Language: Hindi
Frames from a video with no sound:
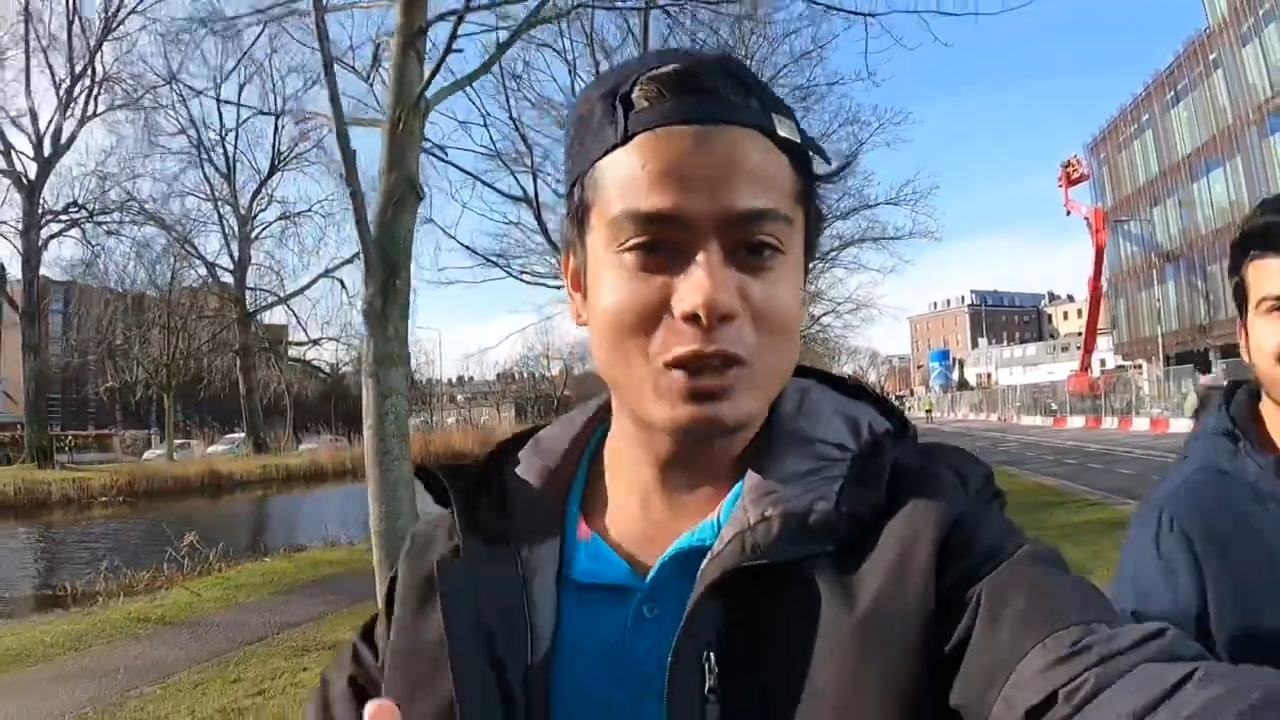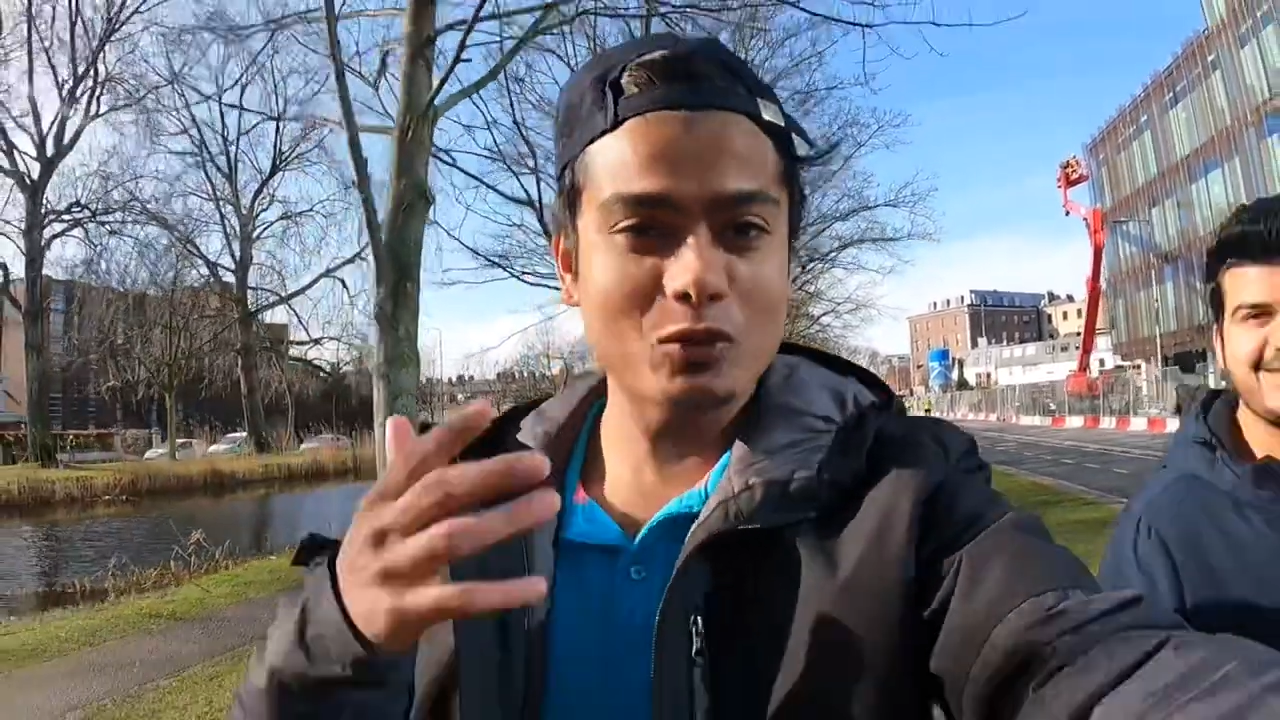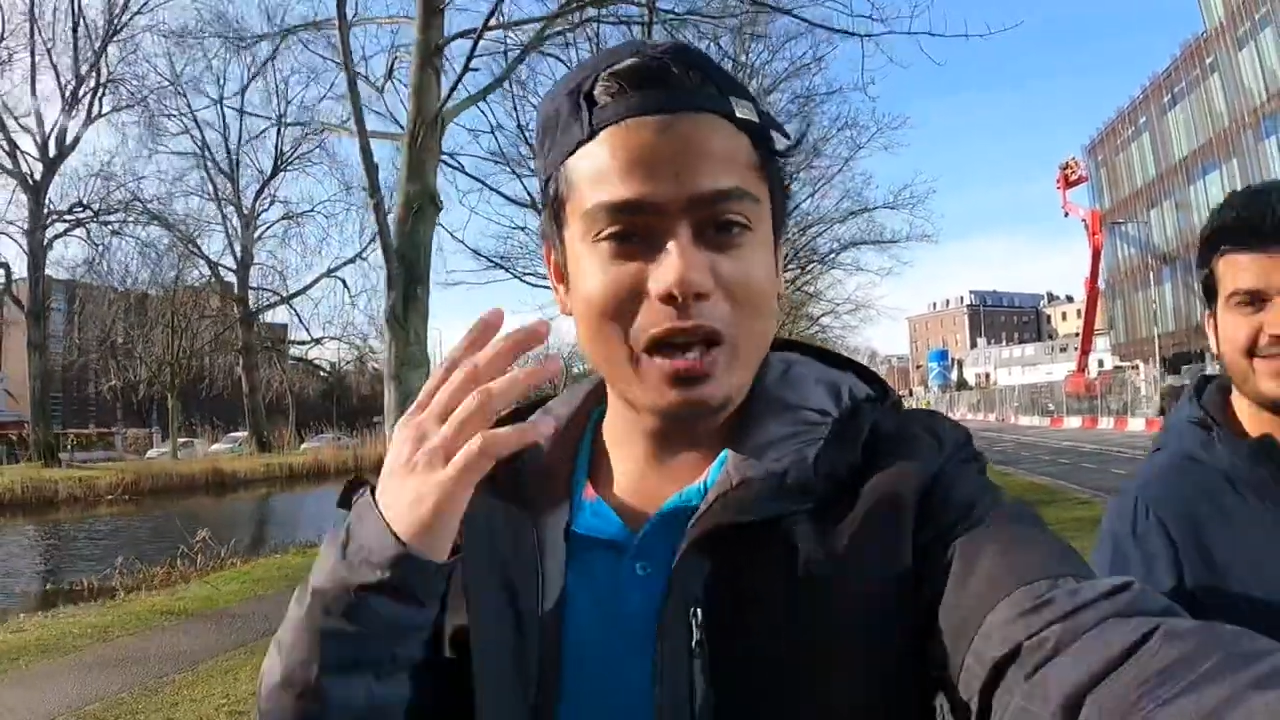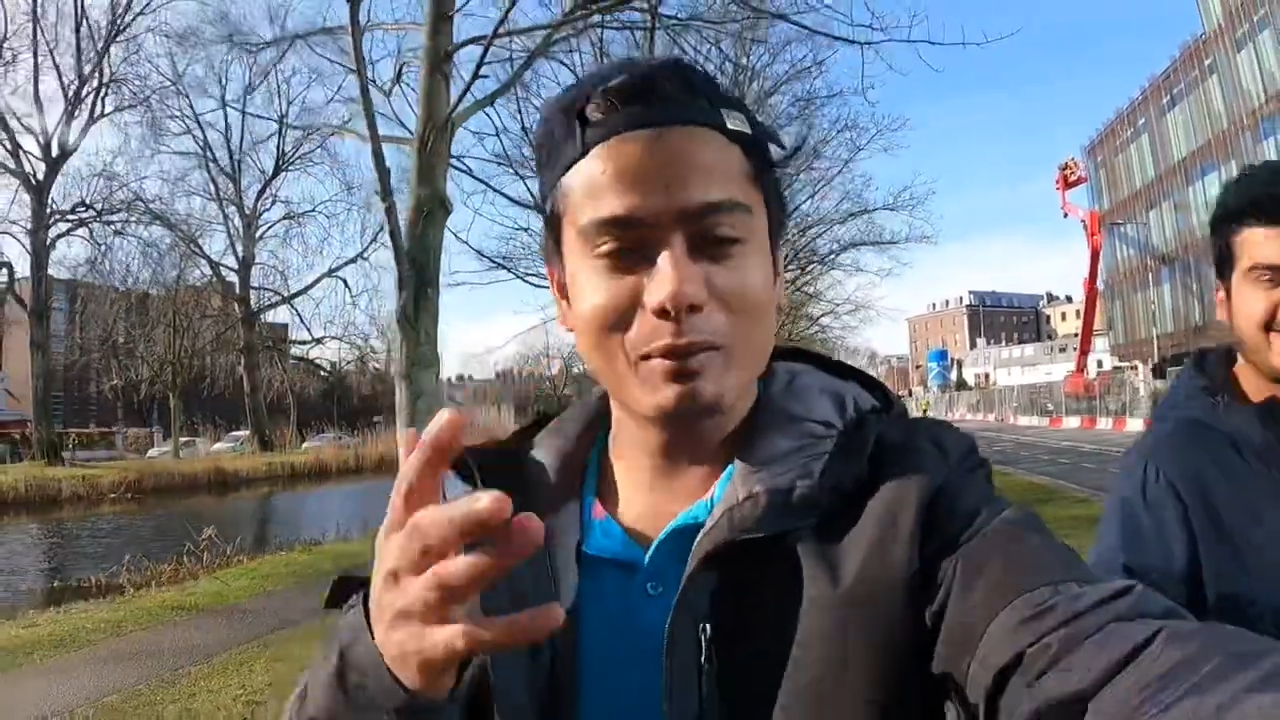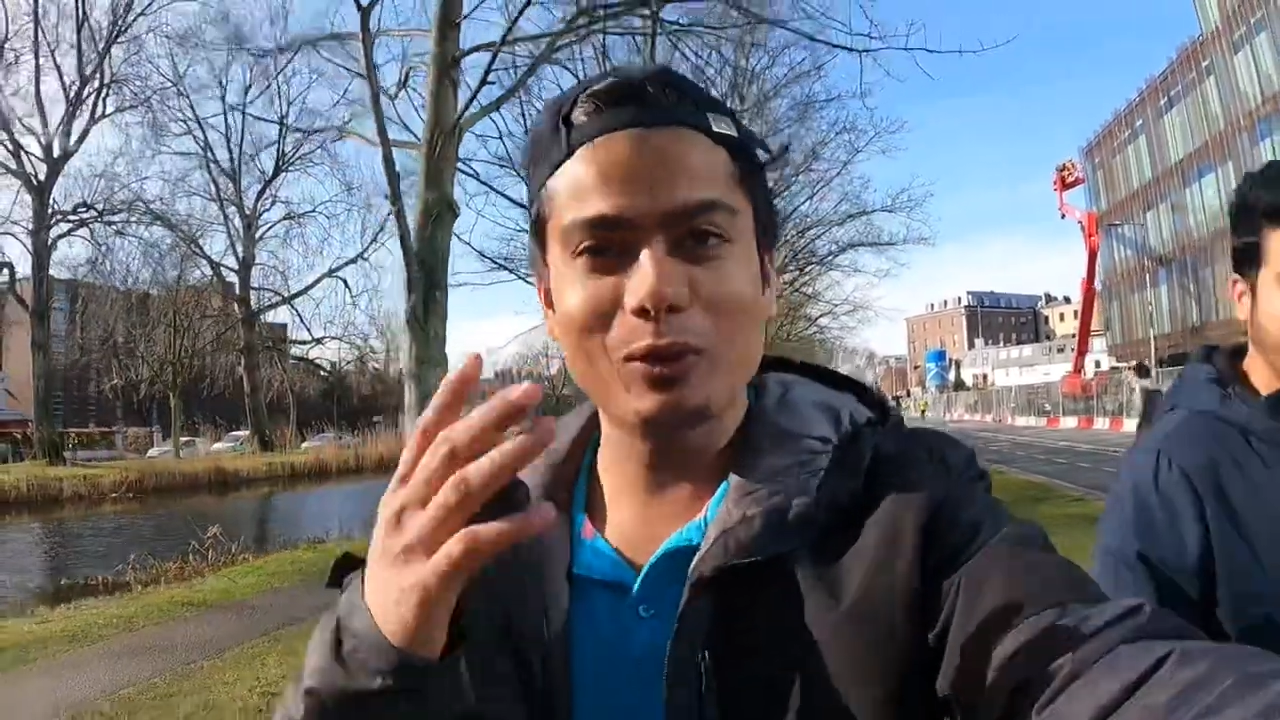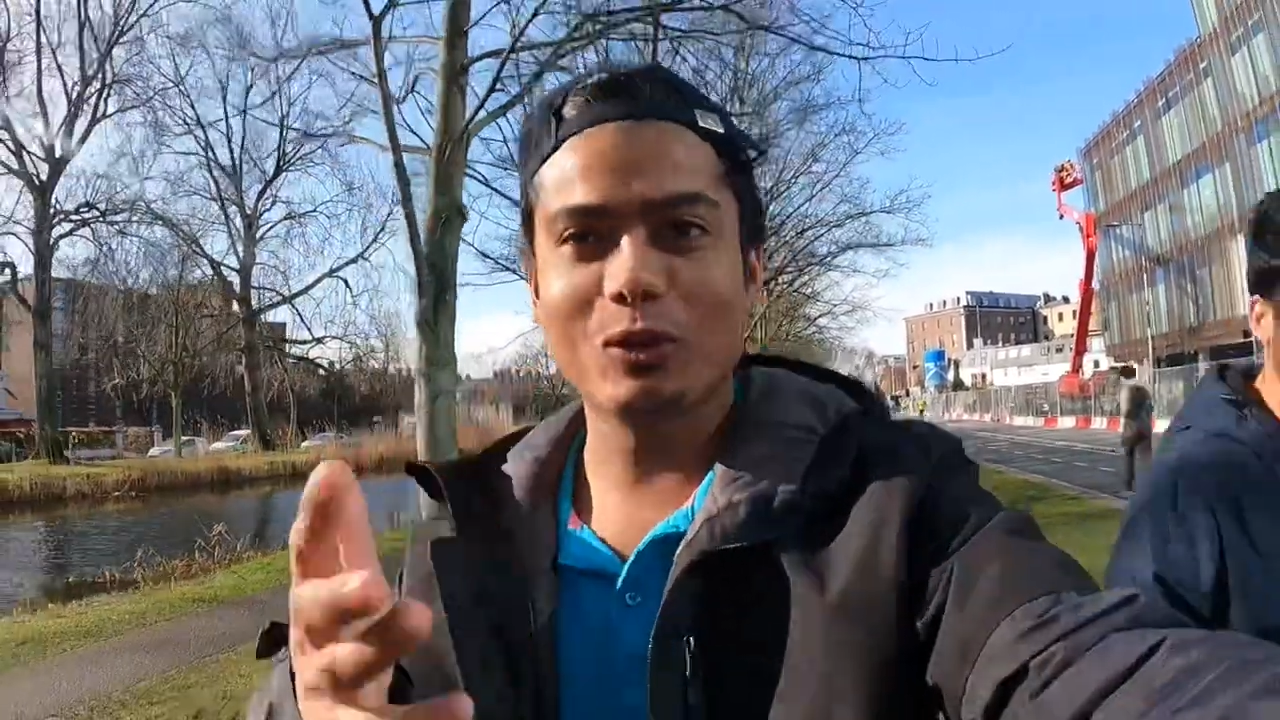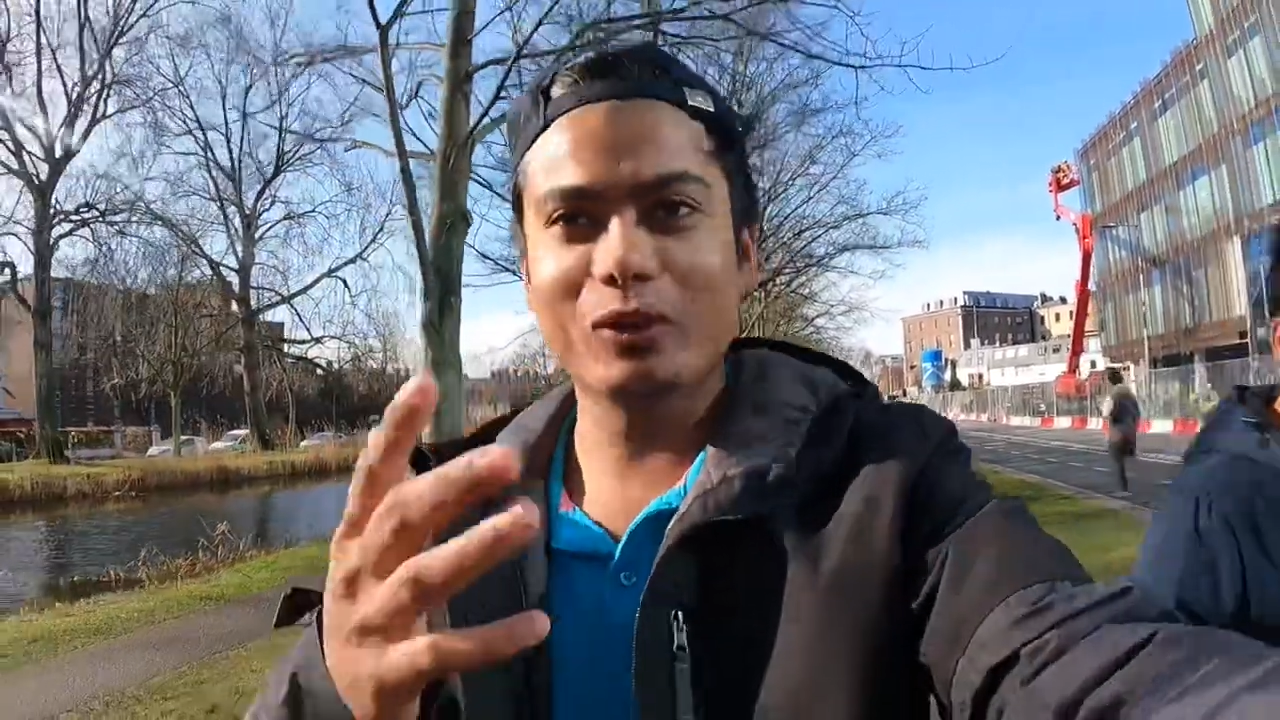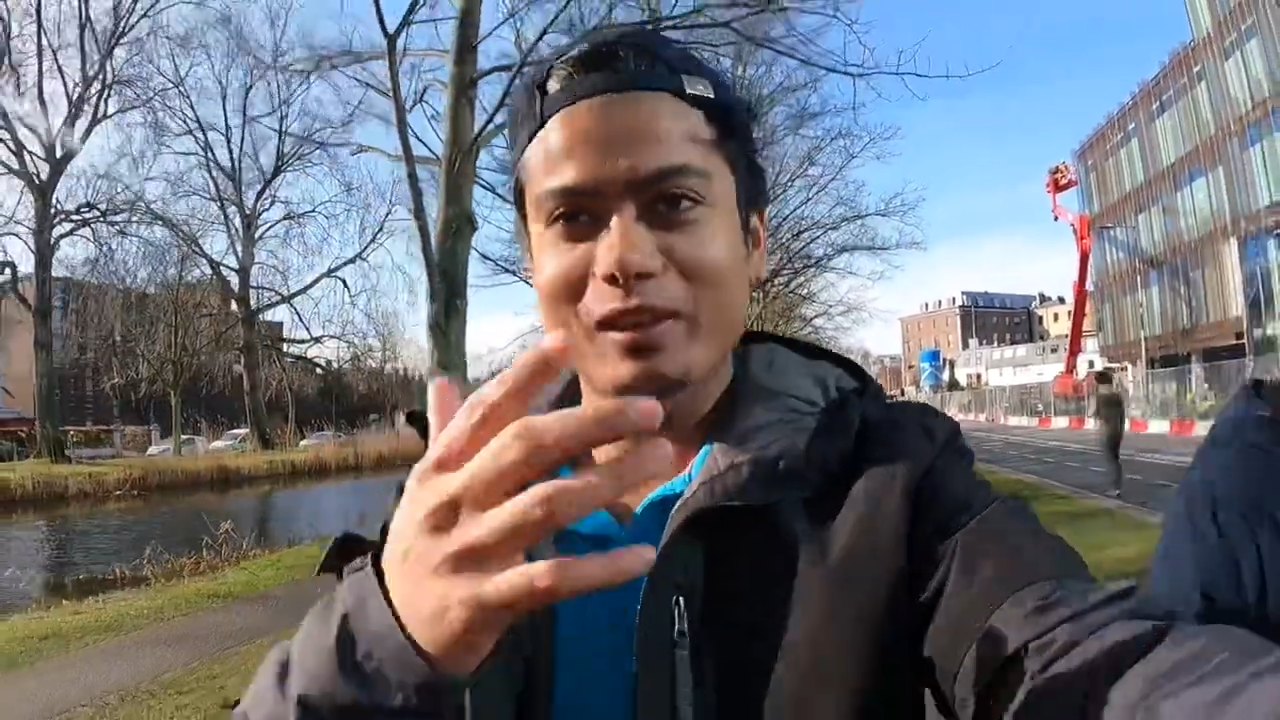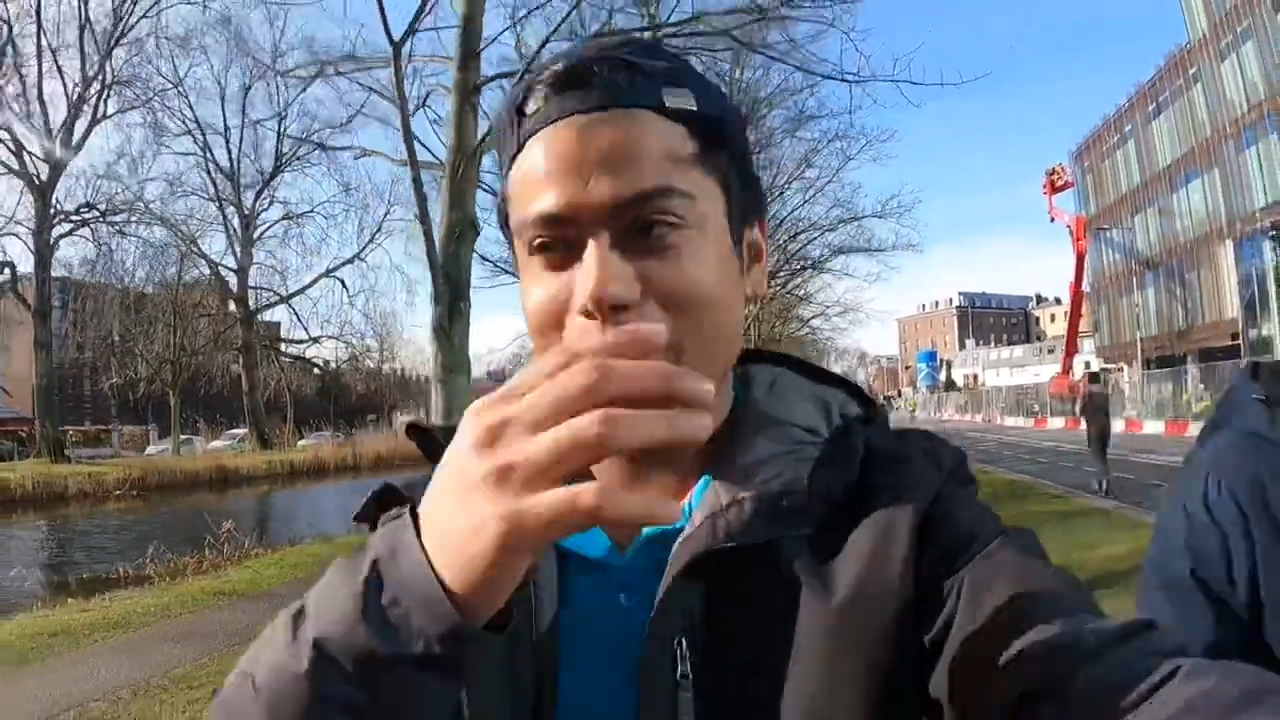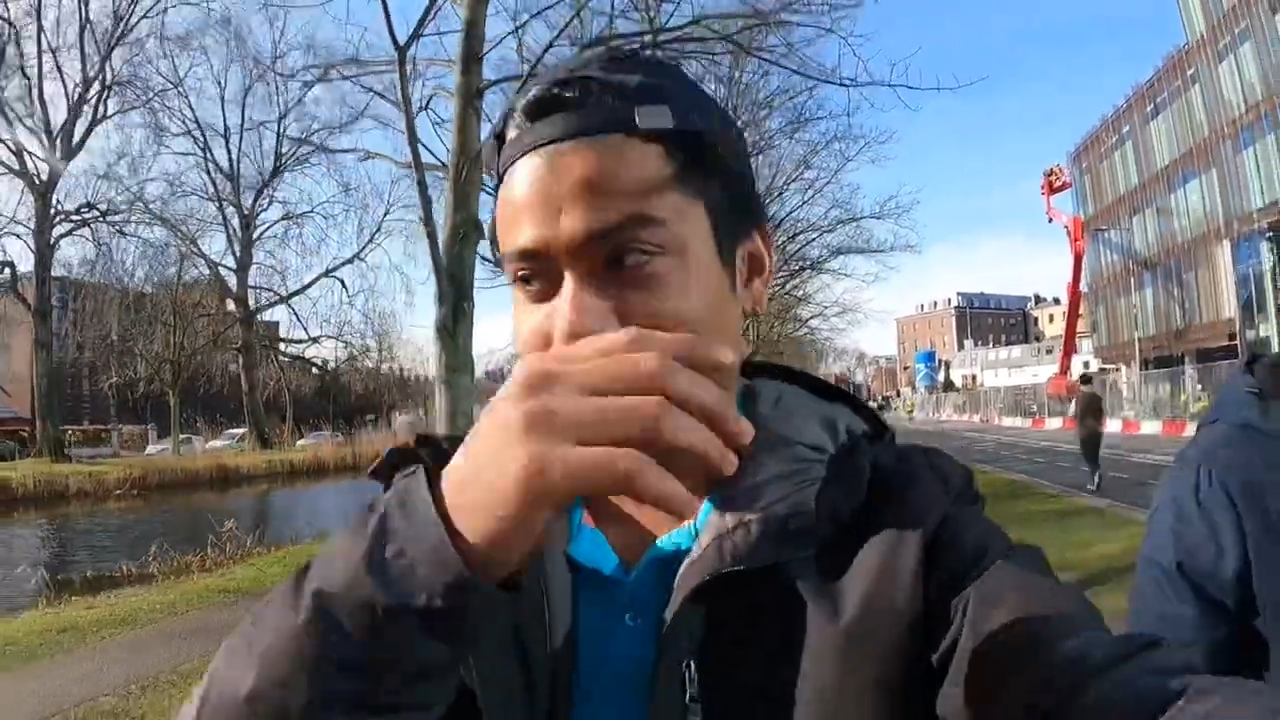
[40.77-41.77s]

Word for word: चाहूँ ना आप लोगों के लिए